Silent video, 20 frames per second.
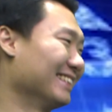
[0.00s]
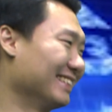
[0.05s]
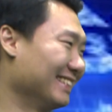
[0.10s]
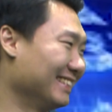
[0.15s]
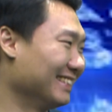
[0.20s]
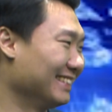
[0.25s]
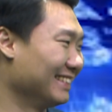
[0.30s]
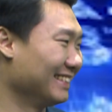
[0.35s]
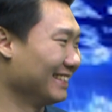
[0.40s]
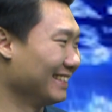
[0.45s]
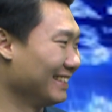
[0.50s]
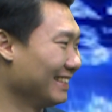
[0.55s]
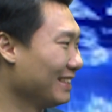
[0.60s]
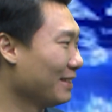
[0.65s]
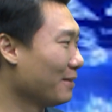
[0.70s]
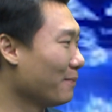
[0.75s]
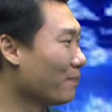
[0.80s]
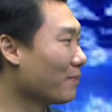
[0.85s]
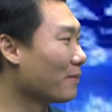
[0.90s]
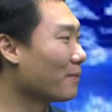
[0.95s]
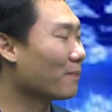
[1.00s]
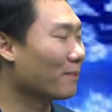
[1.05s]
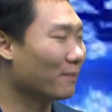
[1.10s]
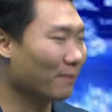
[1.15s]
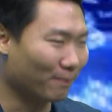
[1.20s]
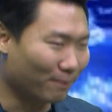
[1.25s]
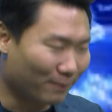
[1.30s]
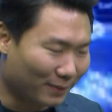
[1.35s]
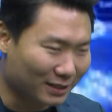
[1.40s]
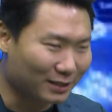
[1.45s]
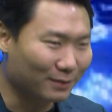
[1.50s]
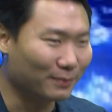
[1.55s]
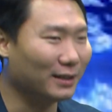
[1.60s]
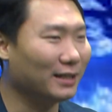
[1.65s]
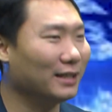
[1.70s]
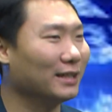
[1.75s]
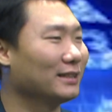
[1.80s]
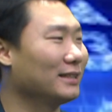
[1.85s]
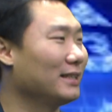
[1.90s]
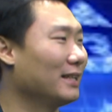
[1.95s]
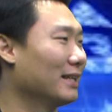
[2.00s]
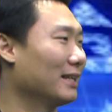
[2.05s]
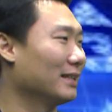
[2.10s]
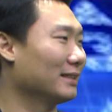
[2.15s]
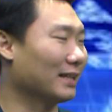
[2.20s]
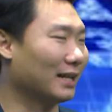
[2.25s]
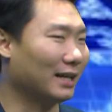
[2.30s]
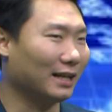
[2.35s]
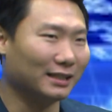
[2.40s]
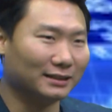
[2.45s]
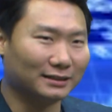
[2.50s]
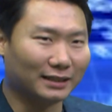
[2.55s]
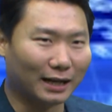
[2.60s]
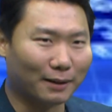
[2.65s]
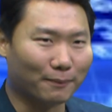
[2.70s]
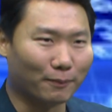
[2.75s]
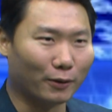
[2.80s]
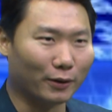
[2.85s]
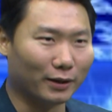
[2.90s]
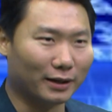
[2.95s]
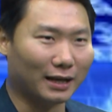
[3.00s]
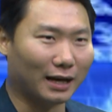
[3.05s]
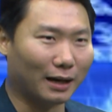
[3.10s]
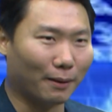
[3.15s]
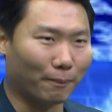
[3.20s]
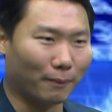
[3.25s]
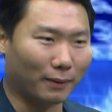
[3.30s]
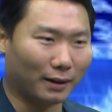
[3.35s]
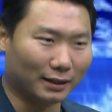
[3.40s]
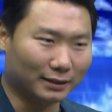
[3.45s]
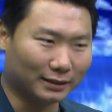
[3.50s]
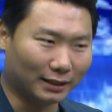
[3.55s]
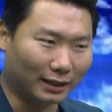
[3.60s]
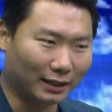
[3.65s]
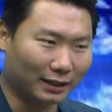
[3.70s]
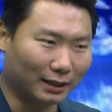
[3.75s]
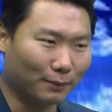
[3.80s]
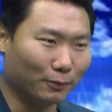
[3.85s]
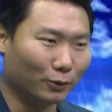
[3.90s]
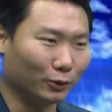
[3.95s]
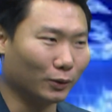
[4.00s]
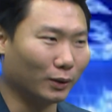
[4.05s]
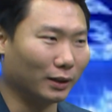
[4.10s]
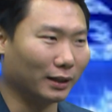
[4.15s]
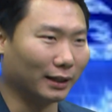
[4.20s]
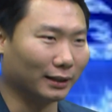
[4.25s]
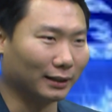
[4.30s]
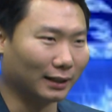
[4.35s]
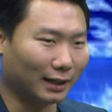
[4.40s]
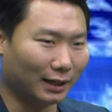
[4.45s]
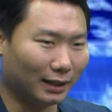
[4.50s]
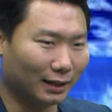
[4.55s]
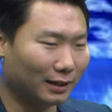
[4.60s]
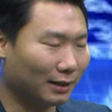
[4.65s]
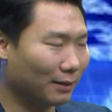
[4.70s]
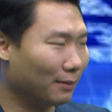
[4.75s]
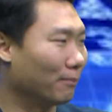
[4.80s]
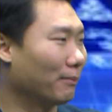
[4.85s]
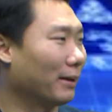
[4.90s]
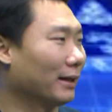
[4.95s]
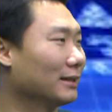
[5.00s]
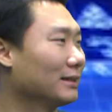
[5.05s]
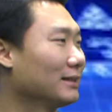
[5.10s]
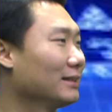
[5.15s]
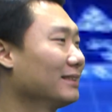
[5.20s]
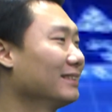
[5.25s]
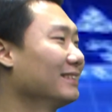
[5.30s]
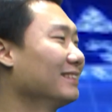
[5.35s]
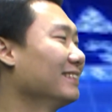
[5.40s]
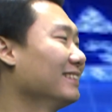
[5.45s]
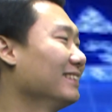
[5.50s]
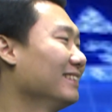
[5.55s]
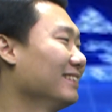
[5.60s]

nah, namanya produk ada plus minus. Plus ya. minusnya. yeah. Cari strength pointnya apa, cari kebutuhan kita match.